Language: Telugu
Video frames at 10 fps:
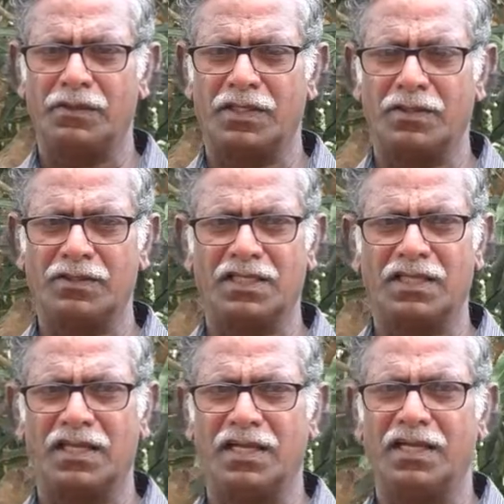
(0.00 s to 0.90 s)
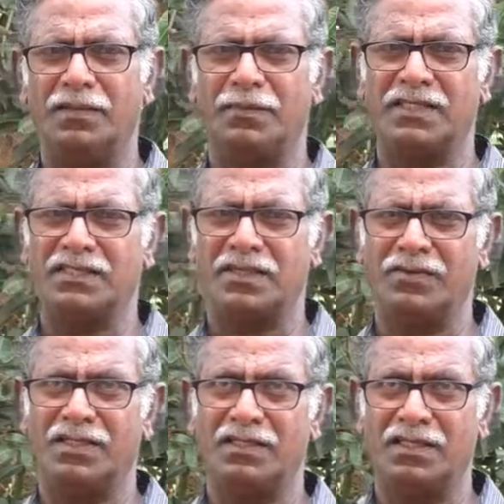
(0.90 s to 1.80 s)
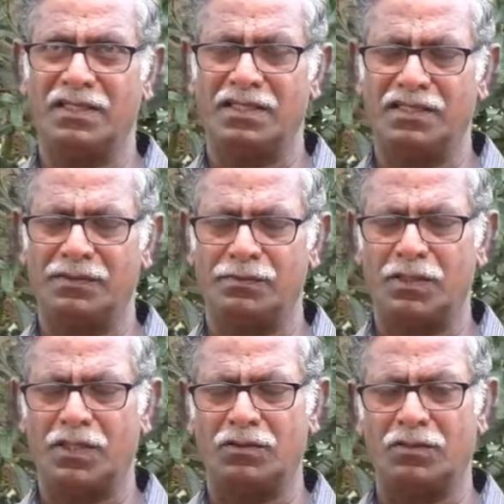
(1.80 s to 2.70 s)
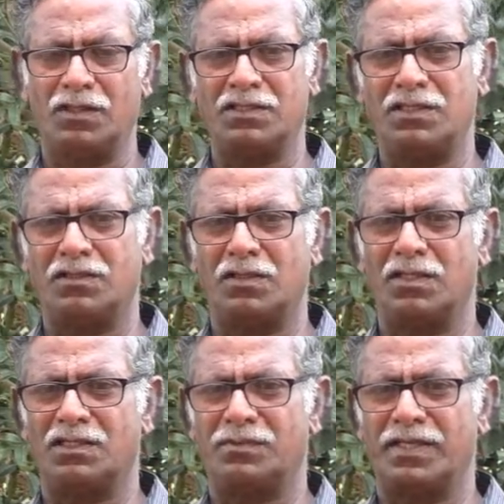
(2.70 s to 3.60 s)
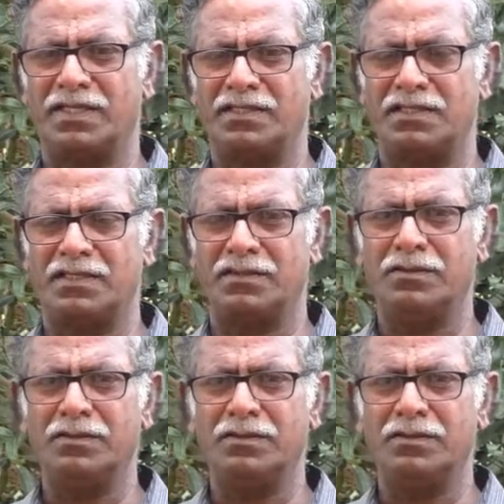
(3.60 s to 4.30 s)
రెండోసారిగా పంచగవ్య దీన్ని మామిడి తోట జీడి తోటలకి స్ప్రేయింగ్ చేసాం